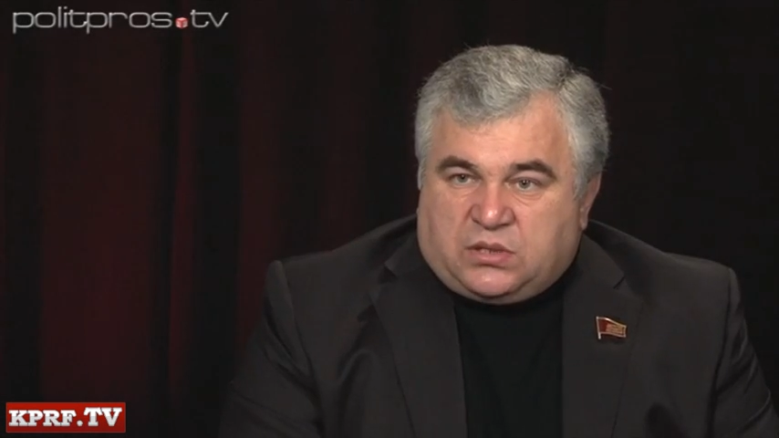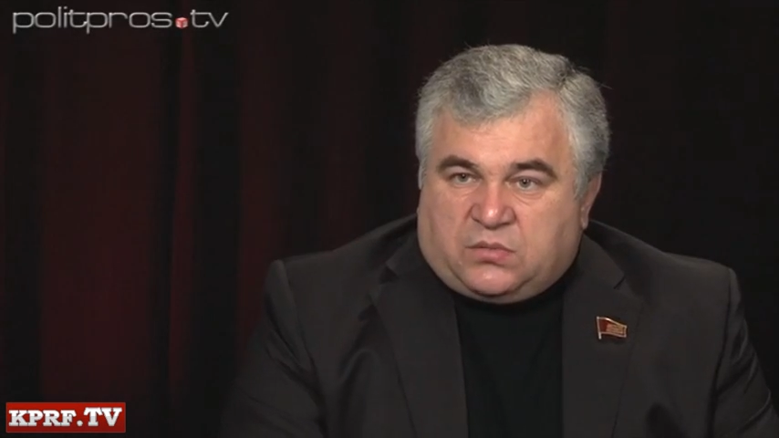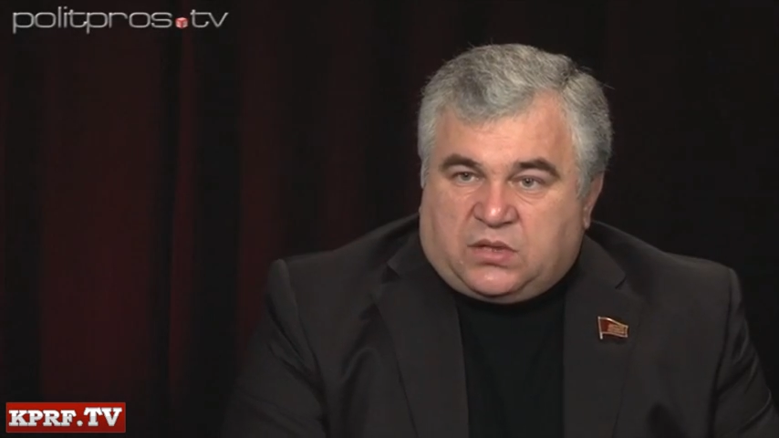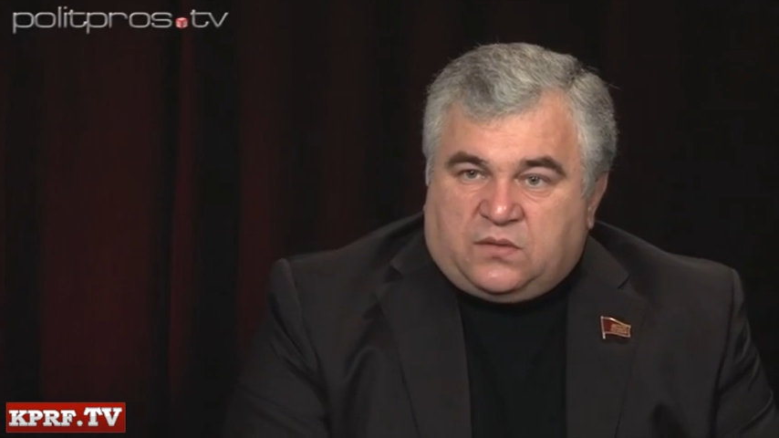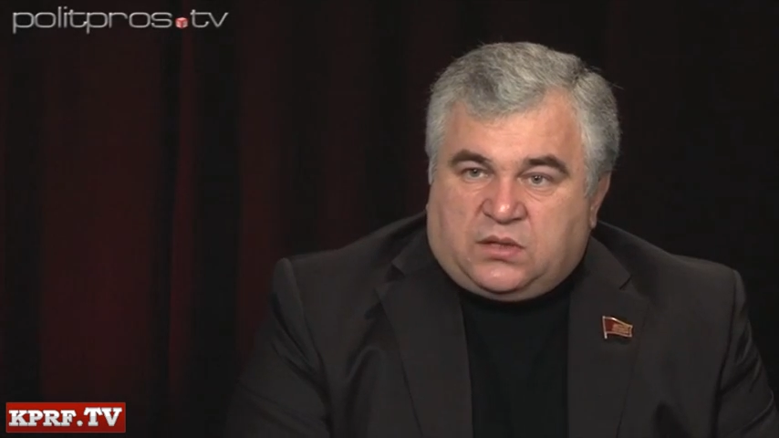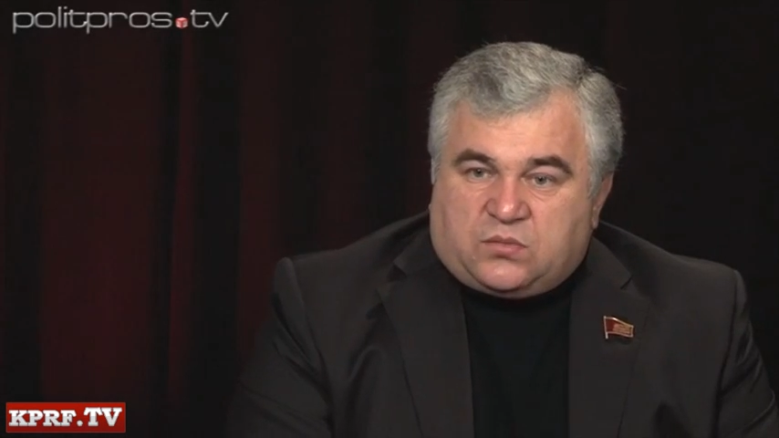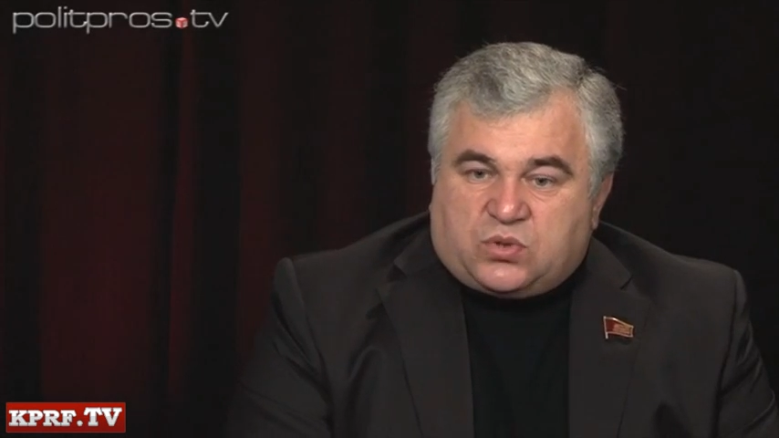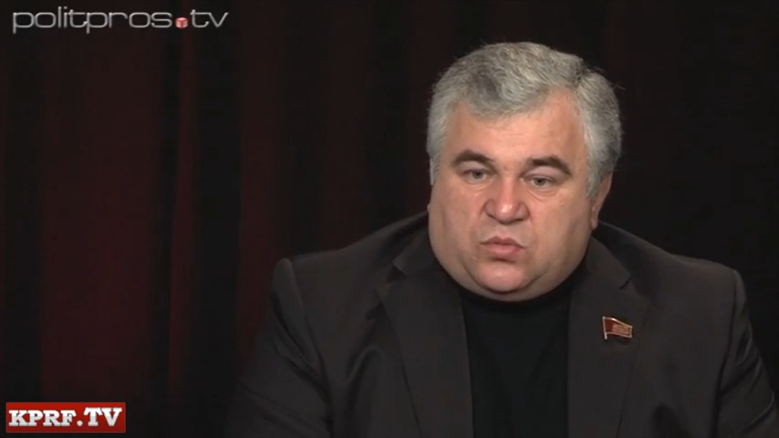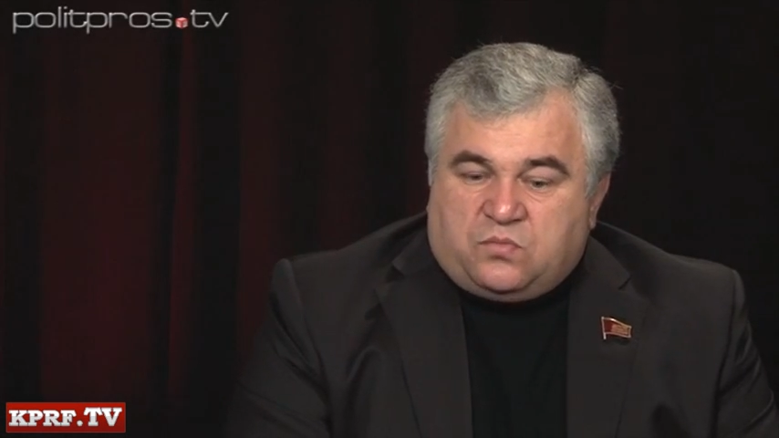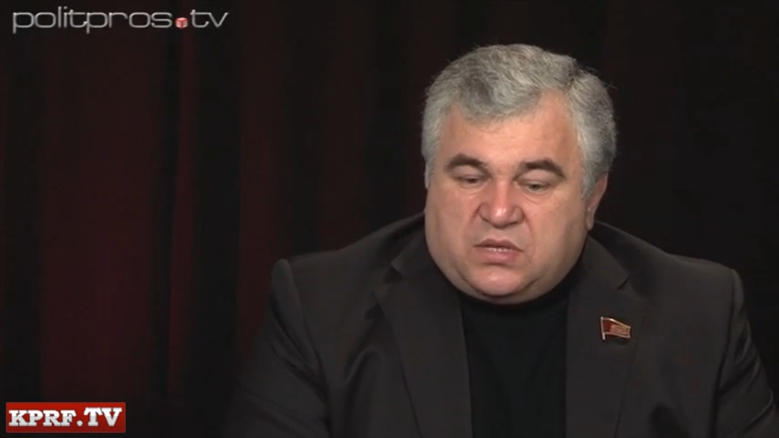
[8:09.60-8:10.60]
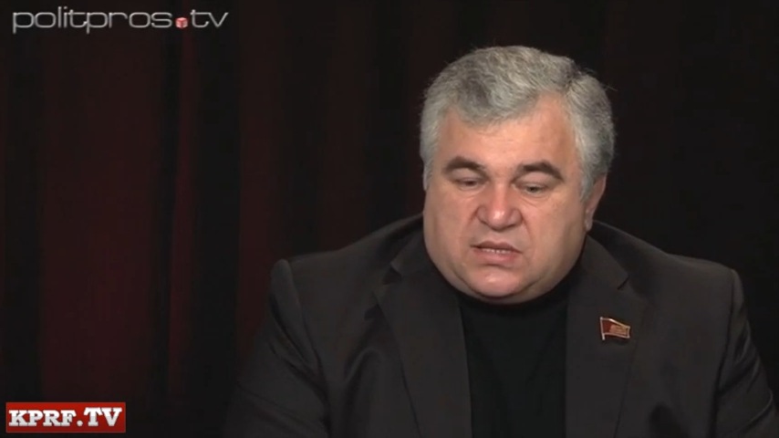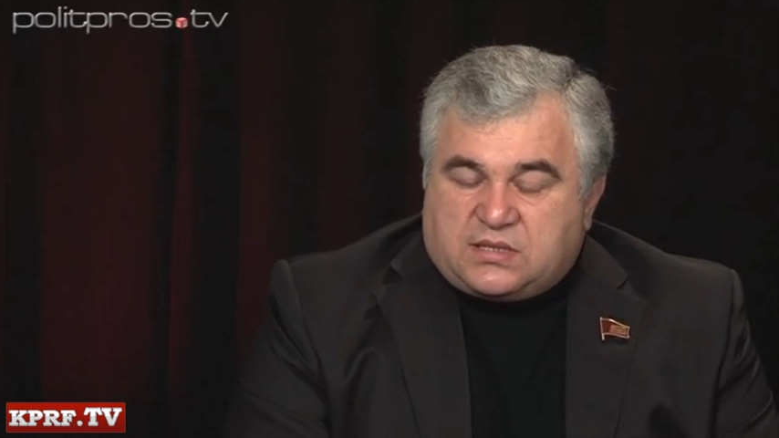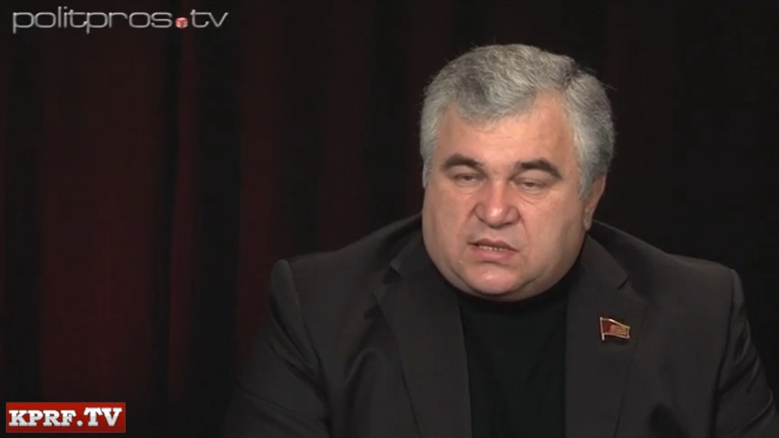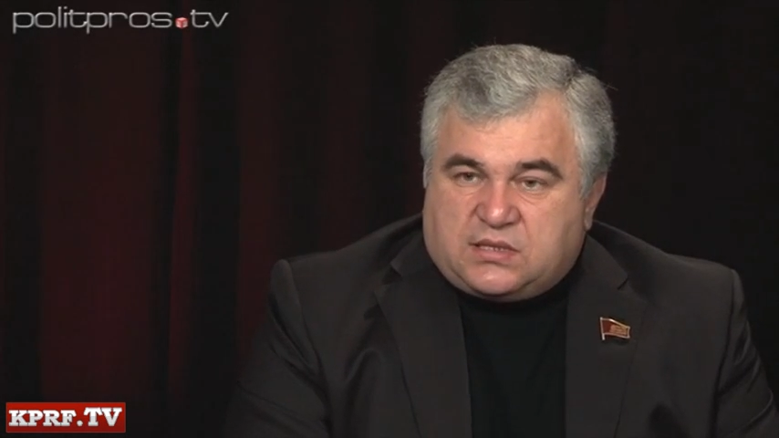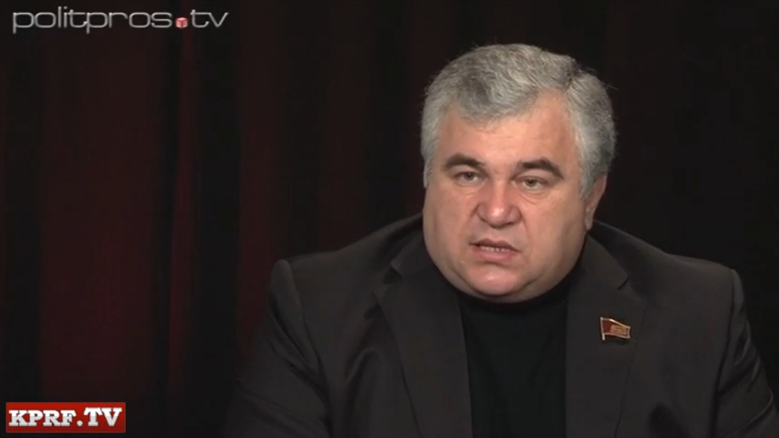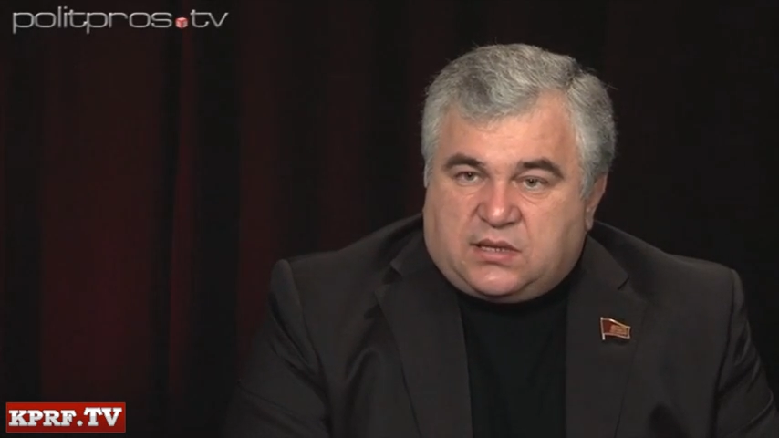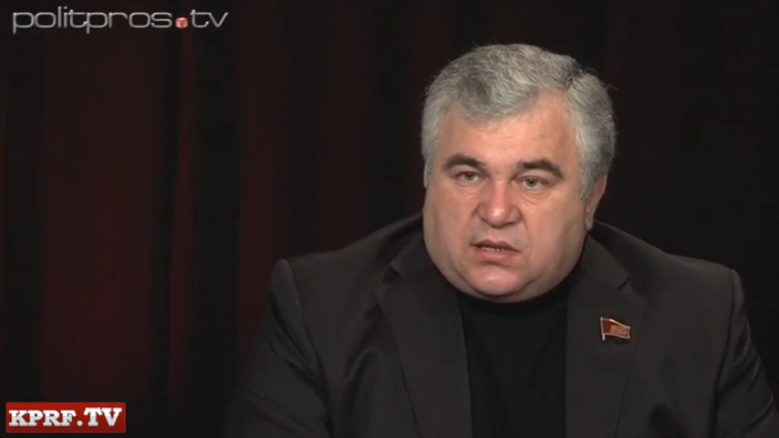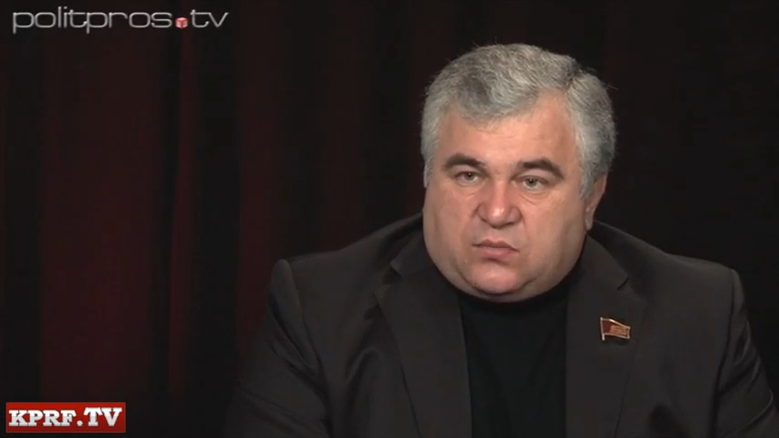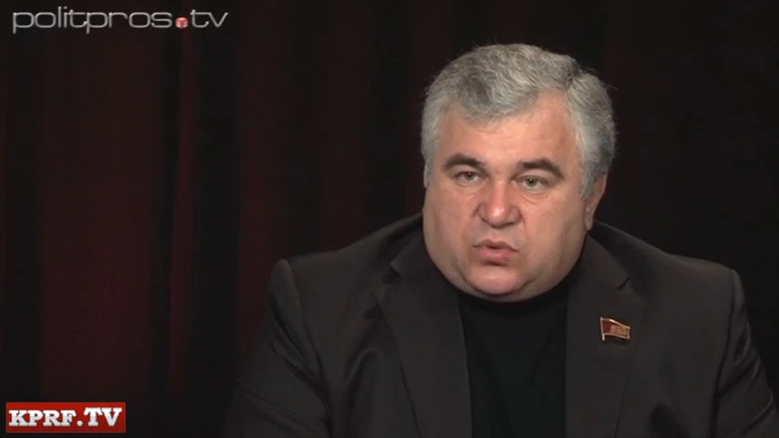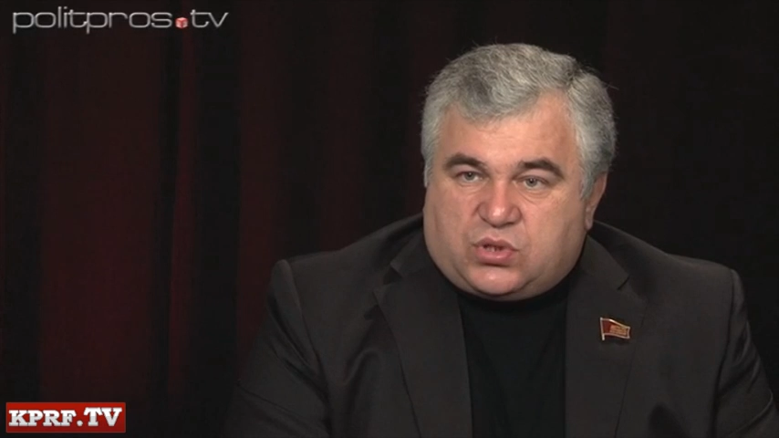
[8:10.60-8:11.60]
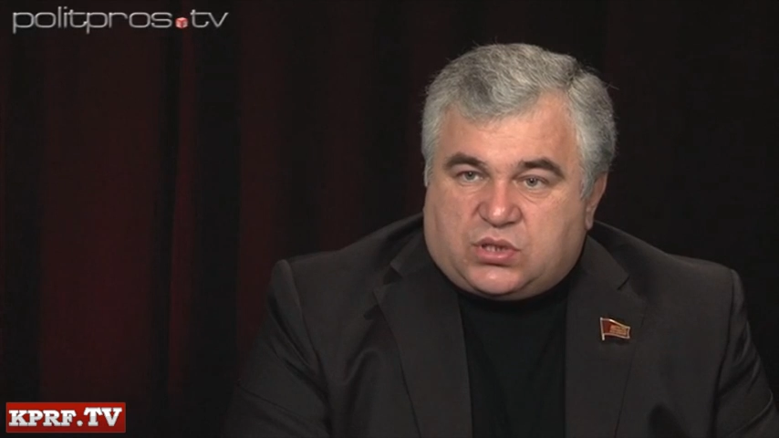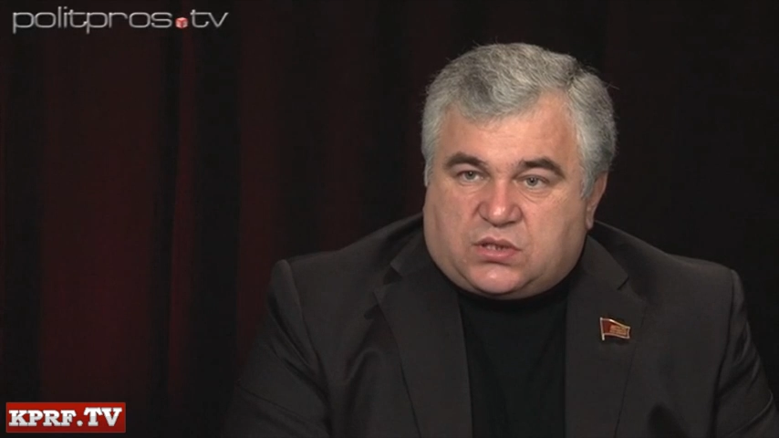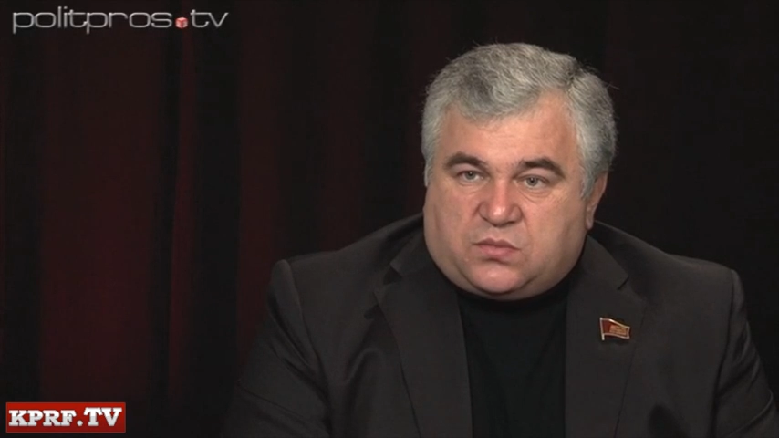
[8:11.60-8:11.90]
этом говорим, что без создания рабочих